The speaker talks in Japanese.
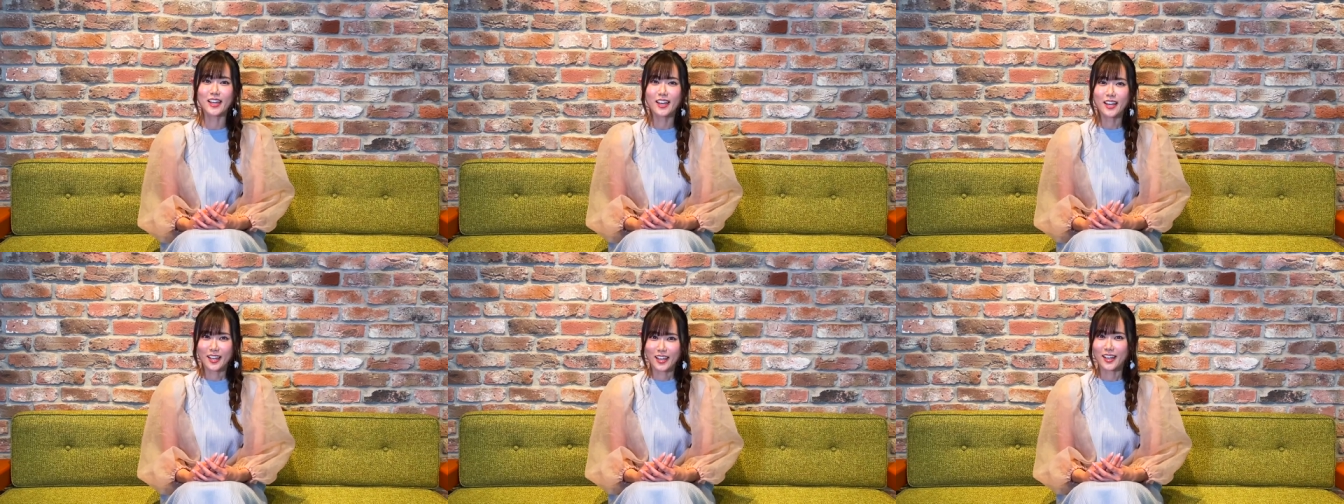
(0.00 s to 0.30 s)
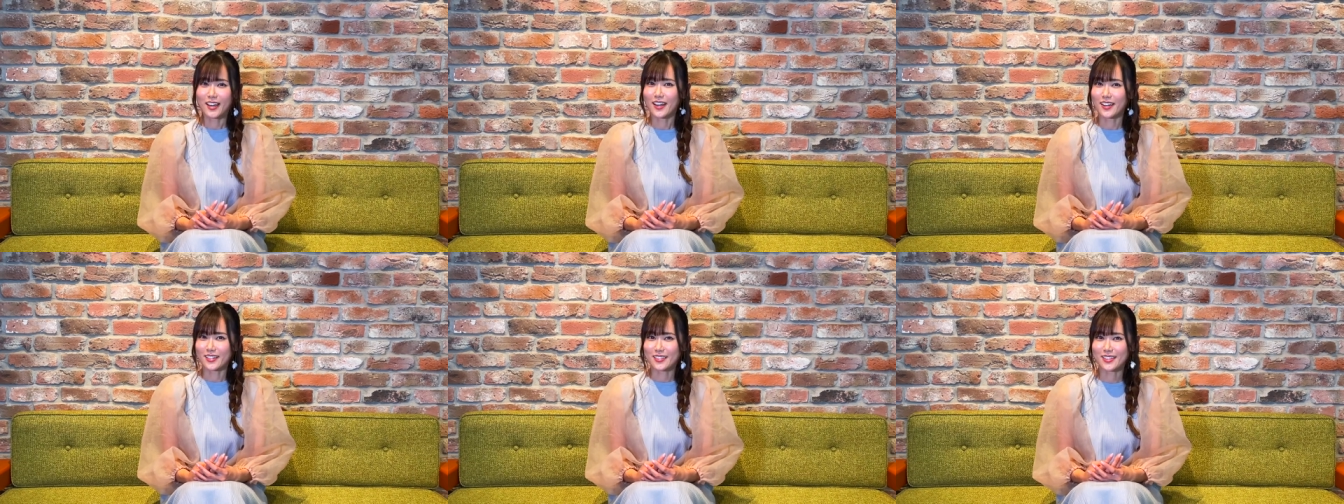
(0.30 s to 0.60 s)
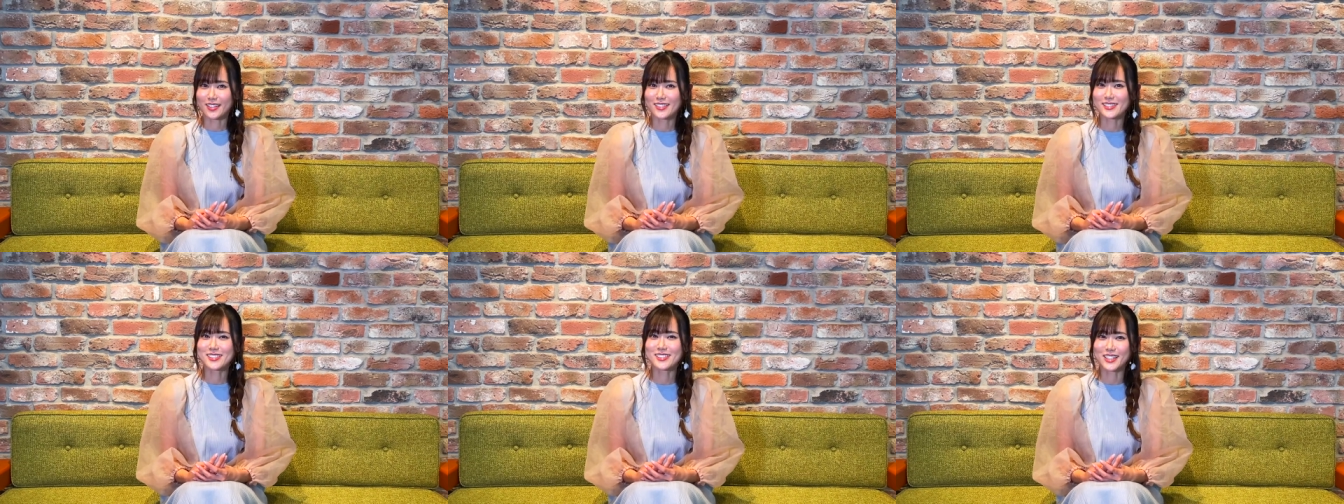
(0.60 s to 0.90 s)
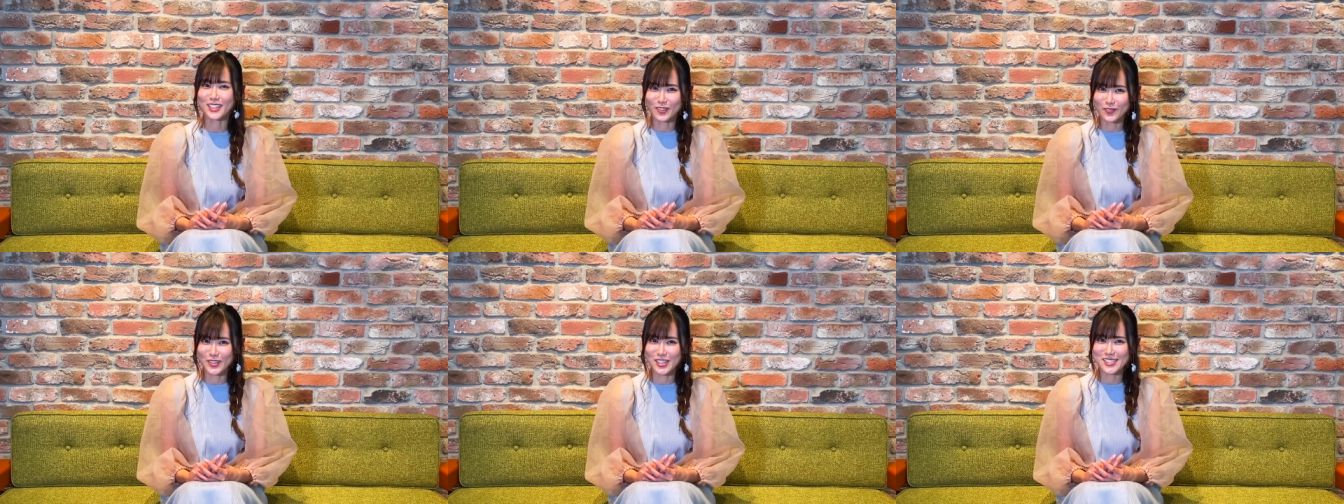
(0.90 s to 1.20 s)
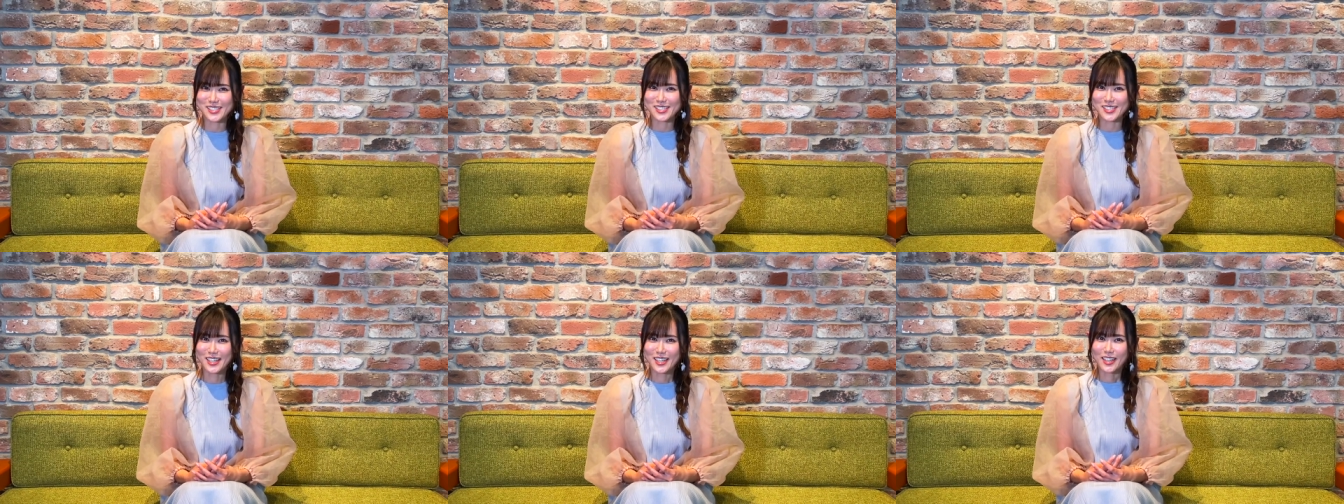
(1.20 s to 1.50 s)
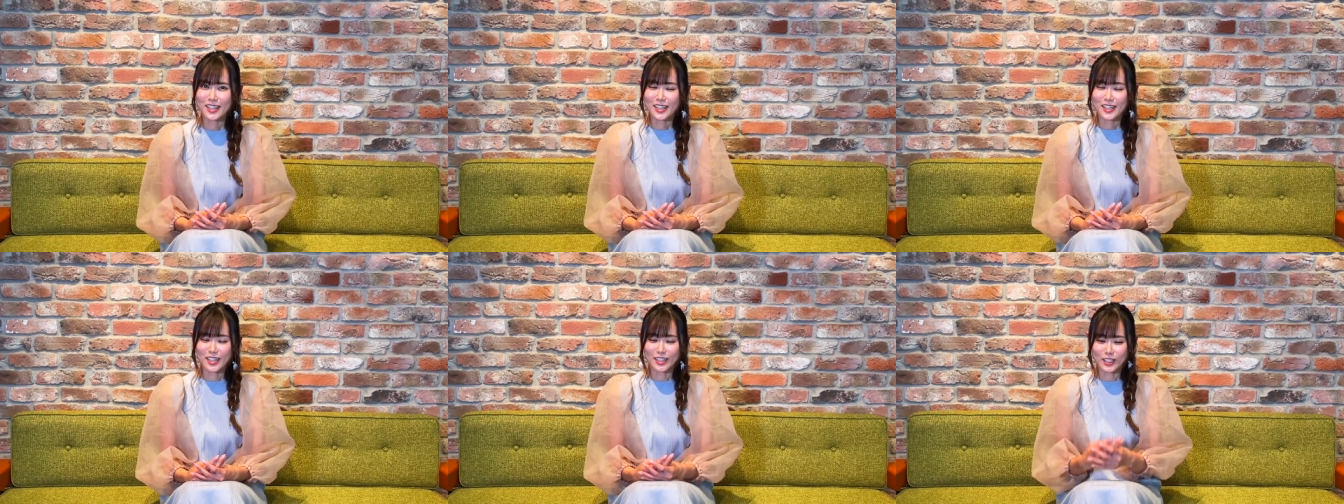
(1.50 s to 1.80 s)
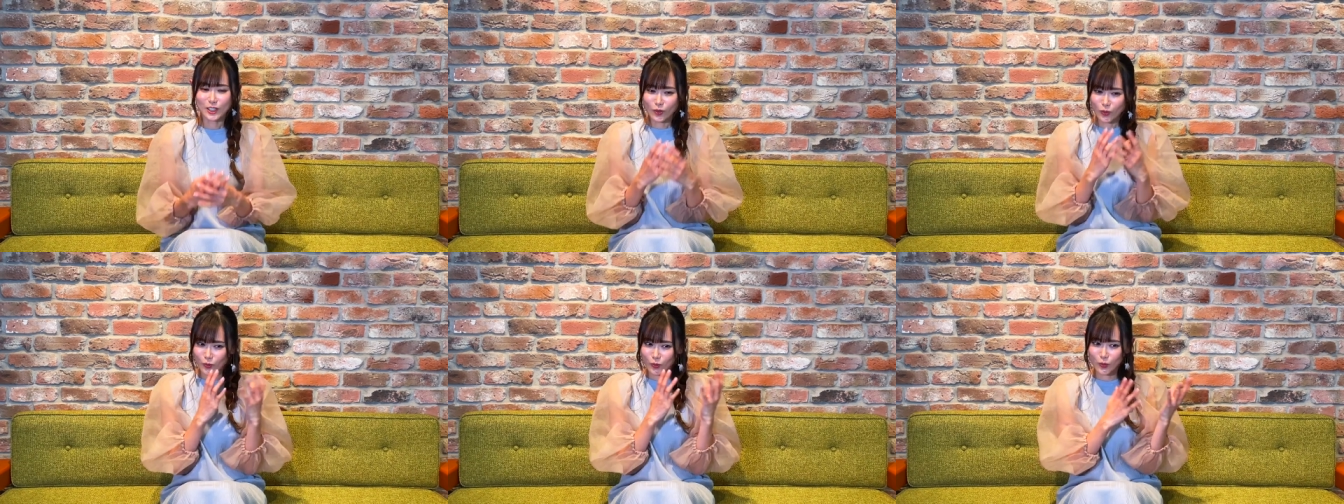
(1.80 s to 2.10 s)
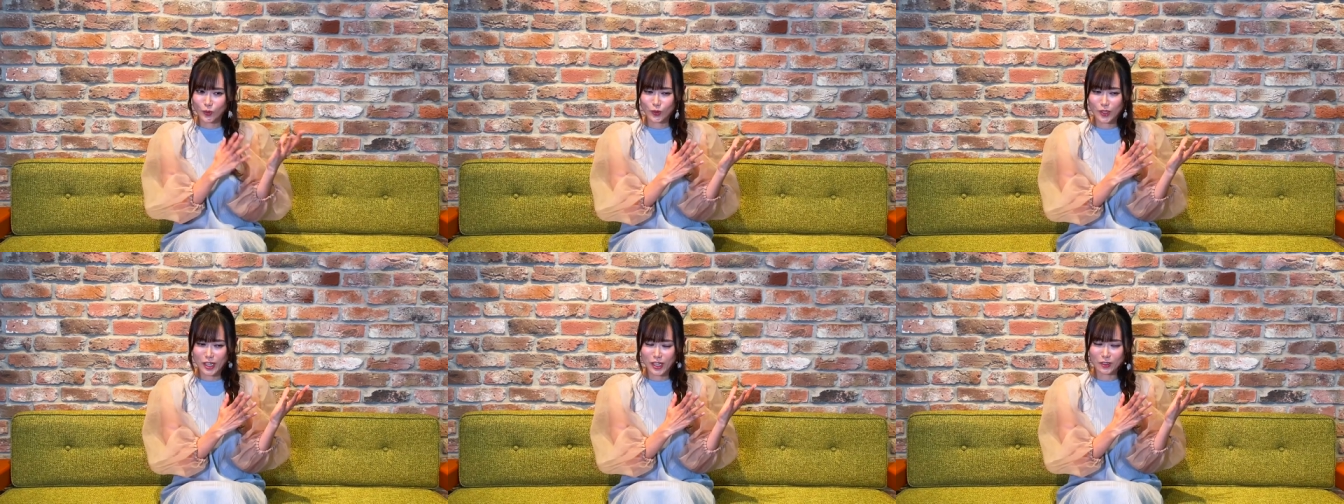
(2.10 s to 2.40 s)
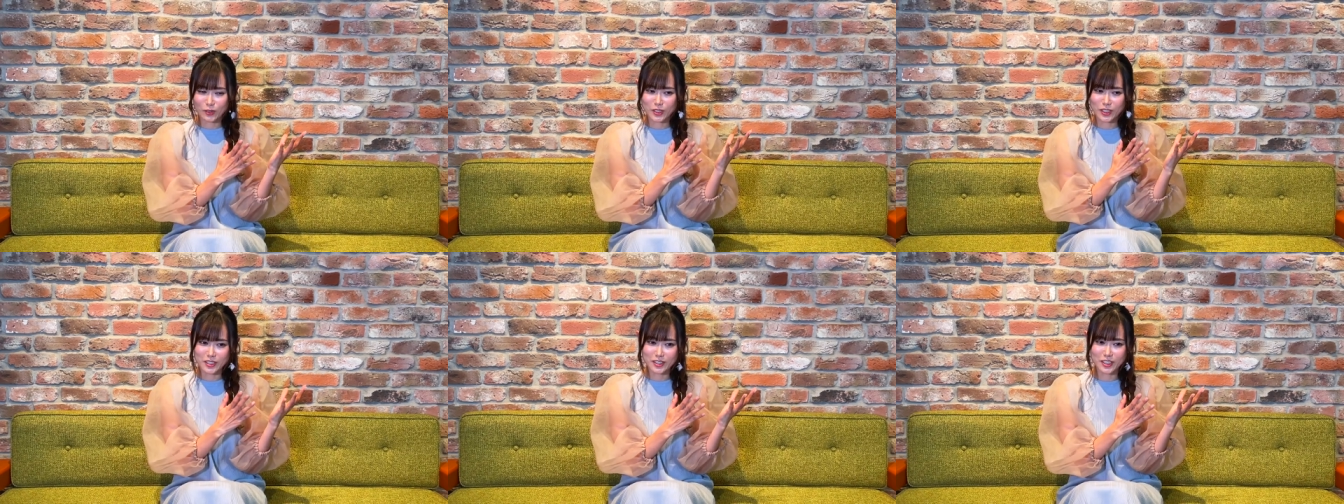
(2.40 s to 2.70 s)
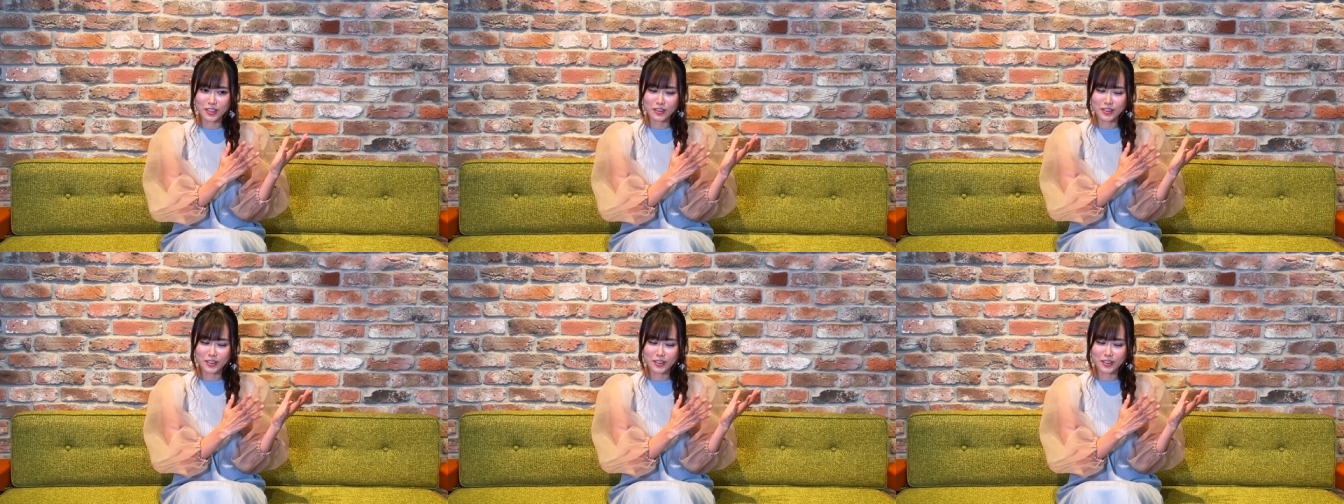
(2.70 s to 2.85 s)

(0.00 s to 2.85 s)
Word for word: え拝見していますえ日本語で歌ってく